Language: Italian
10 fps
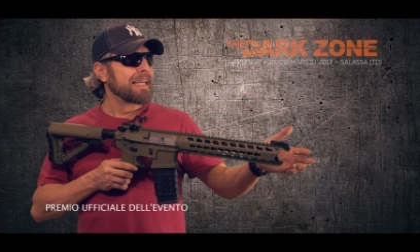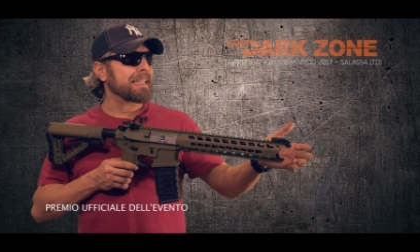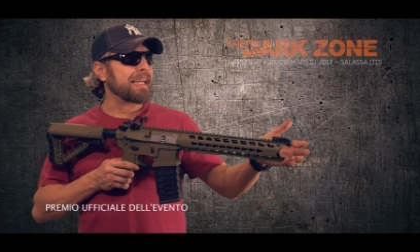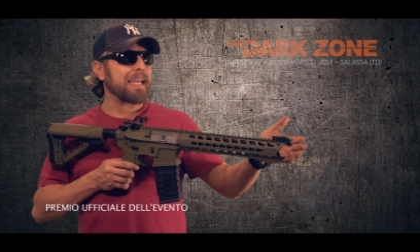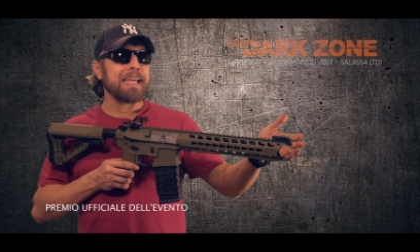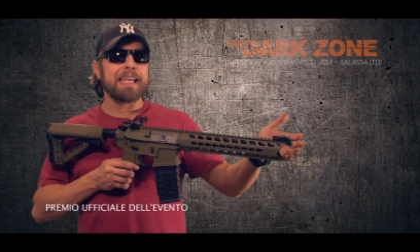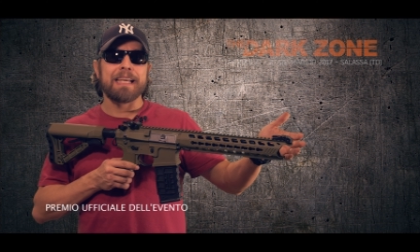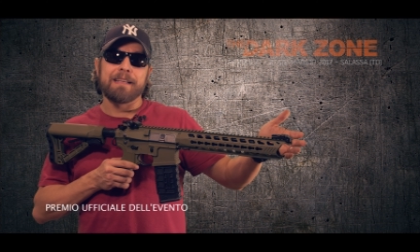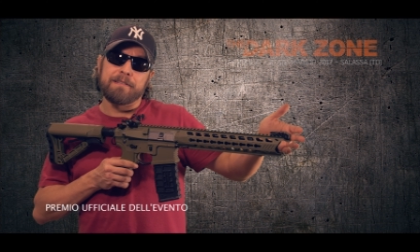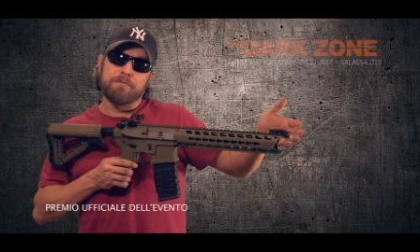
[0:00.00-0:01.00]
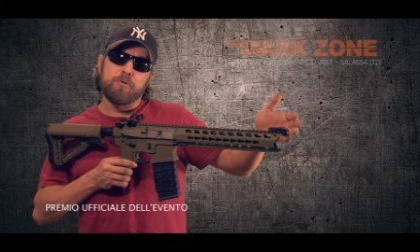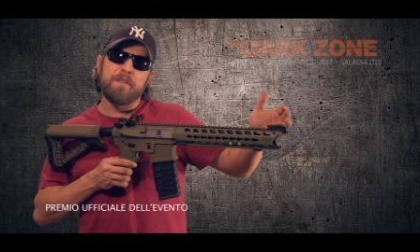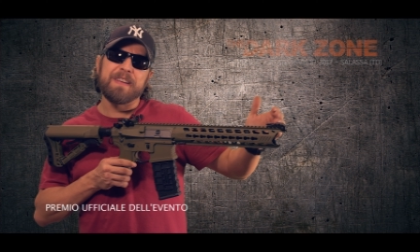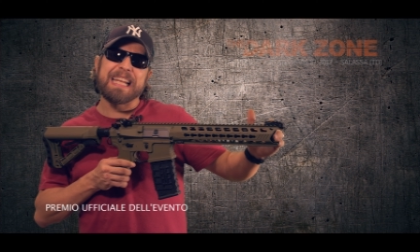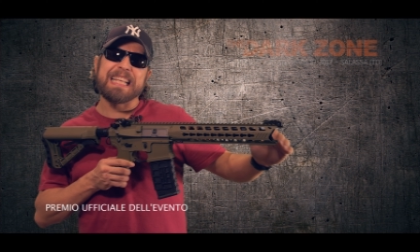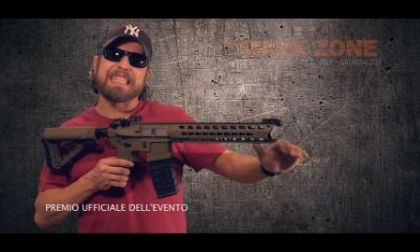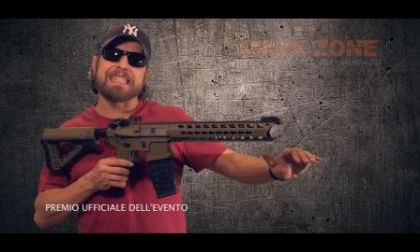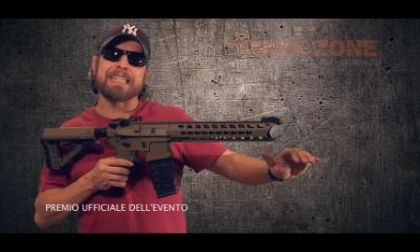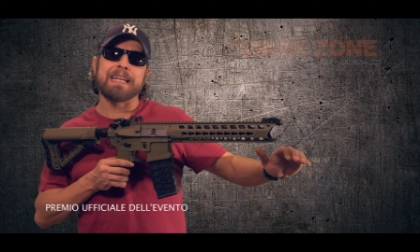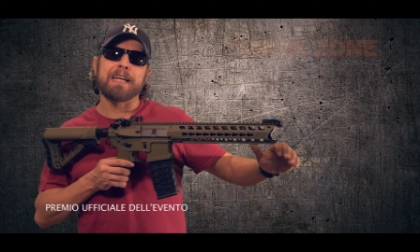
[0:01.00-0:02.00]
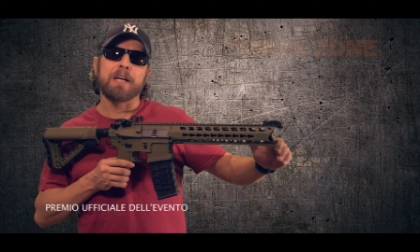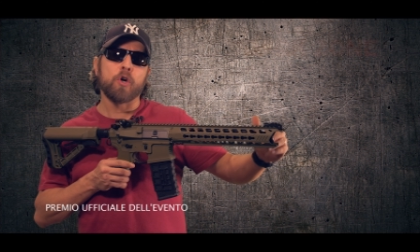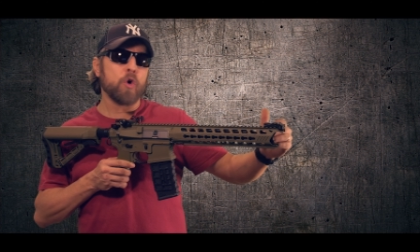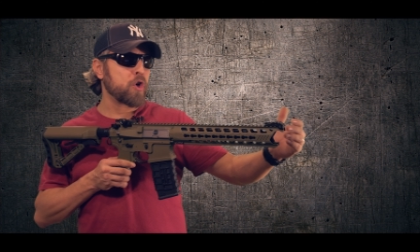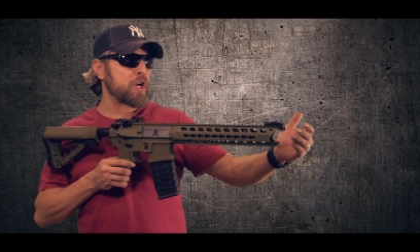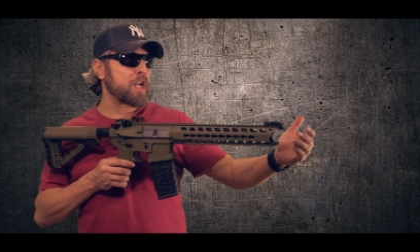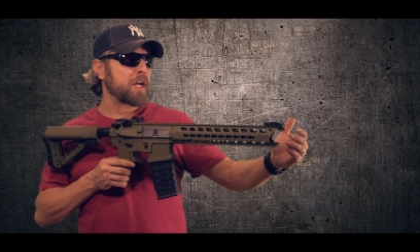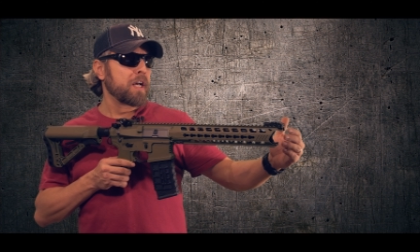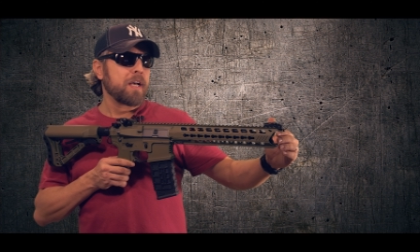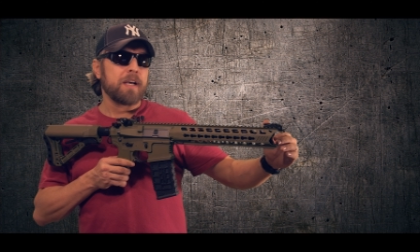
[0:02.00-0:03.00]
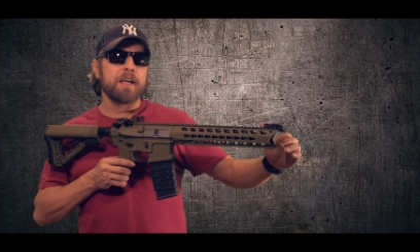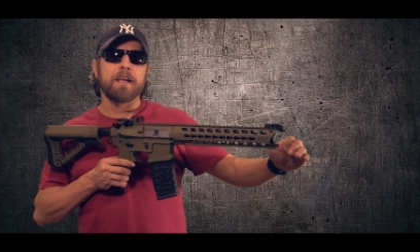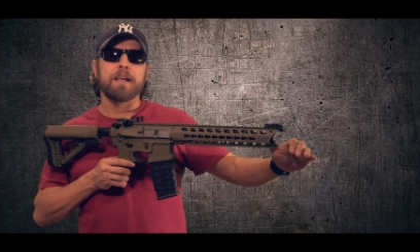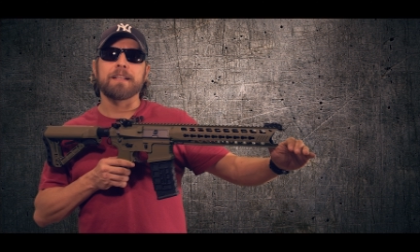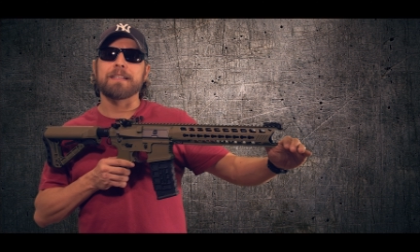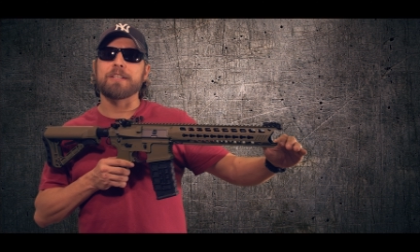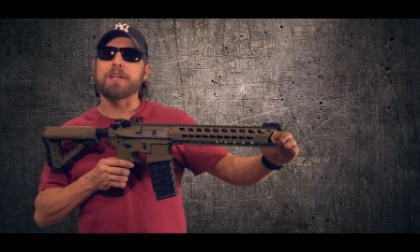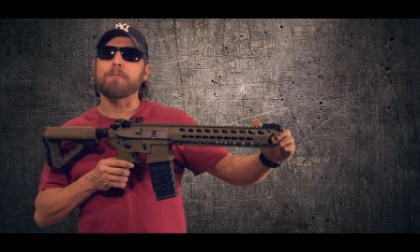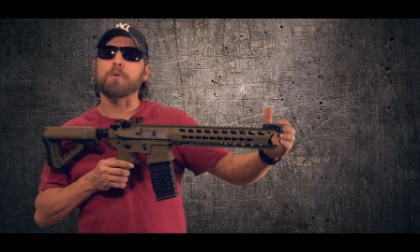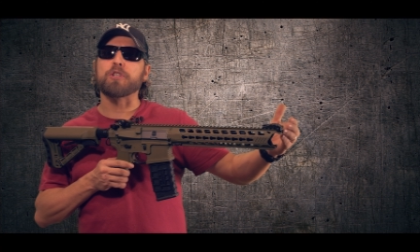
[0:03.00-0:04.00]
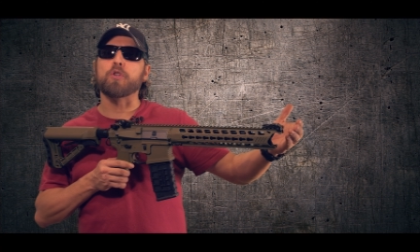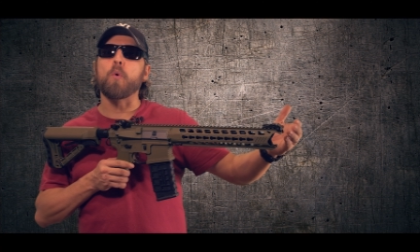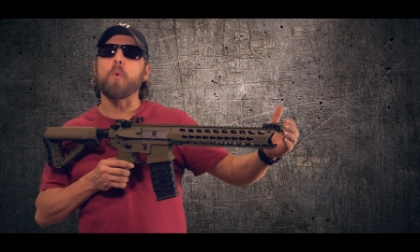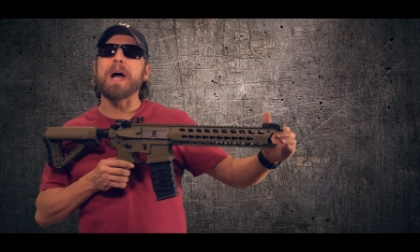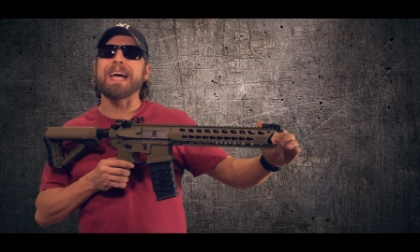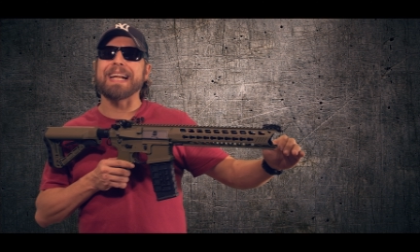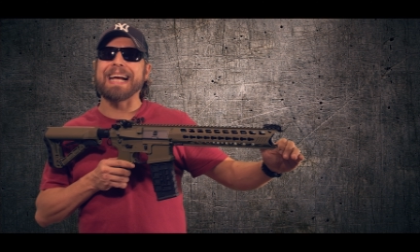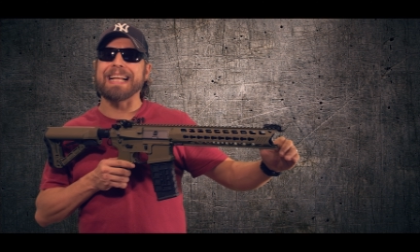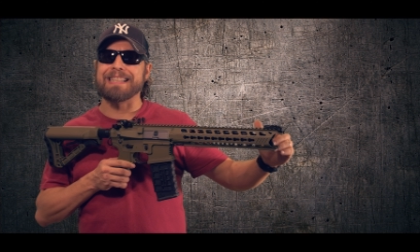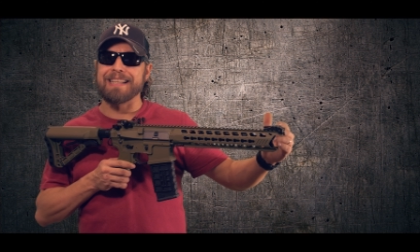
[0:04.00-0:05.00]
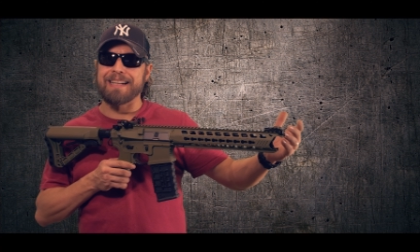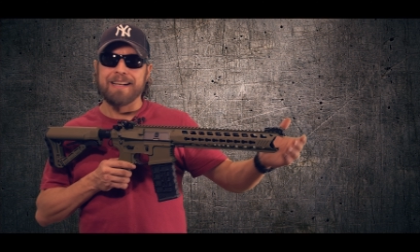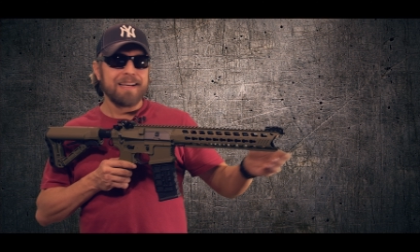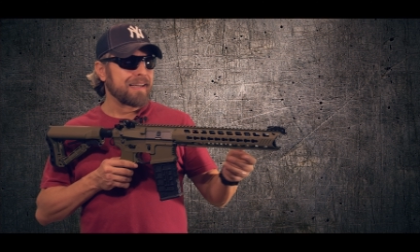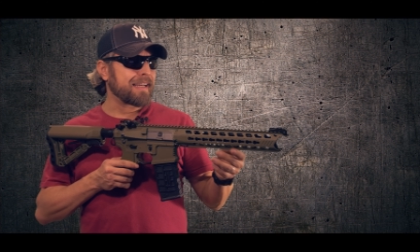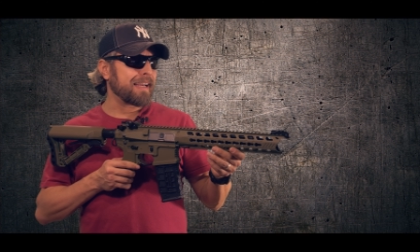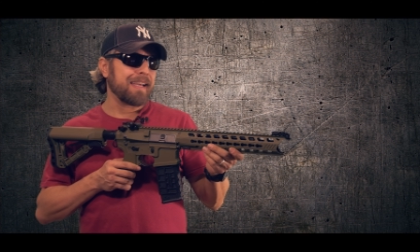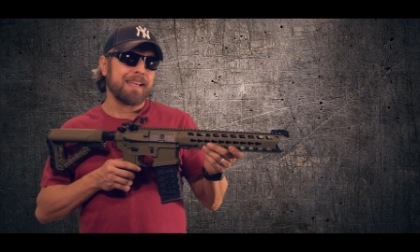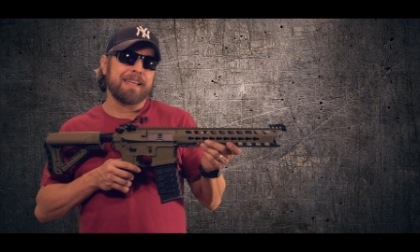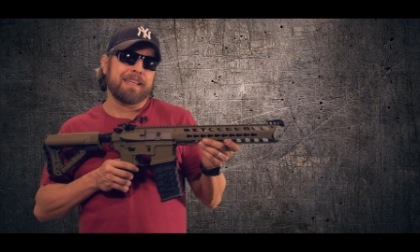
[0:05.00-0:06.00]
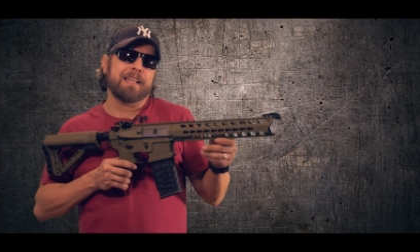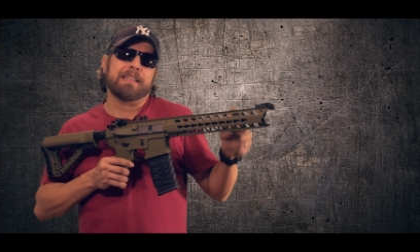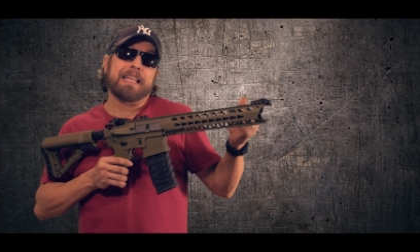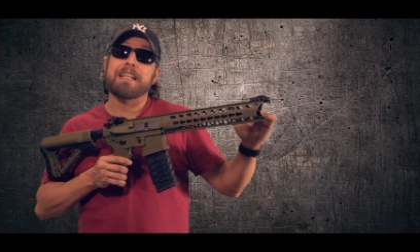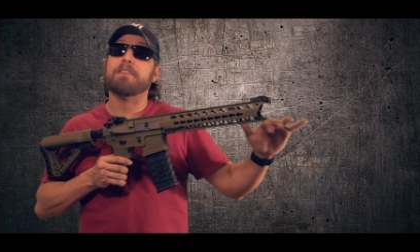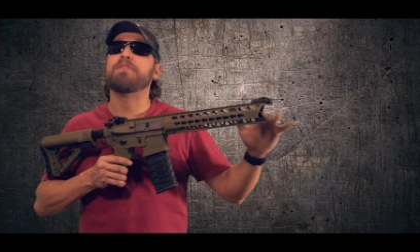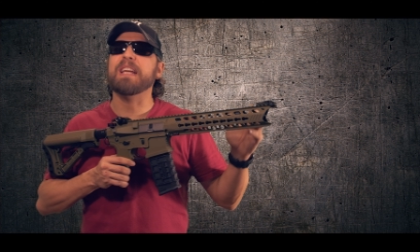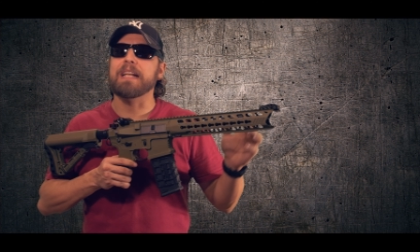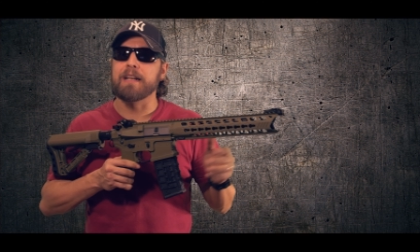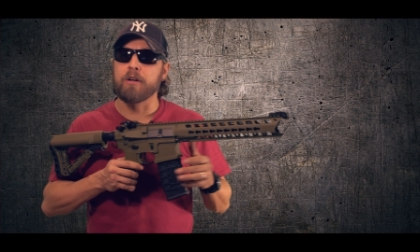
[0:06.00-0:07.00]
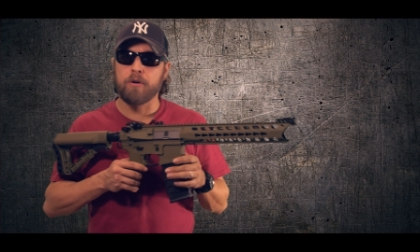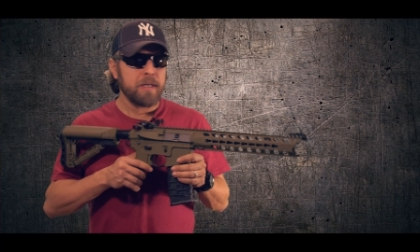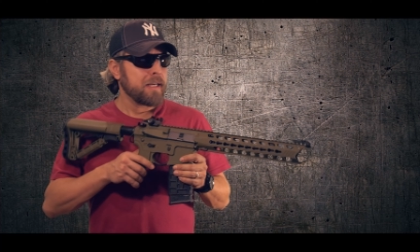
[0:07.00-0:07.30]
dei eh, nuovi RIS con eh, diciamo questo wire cutter che è il tagliafili, no?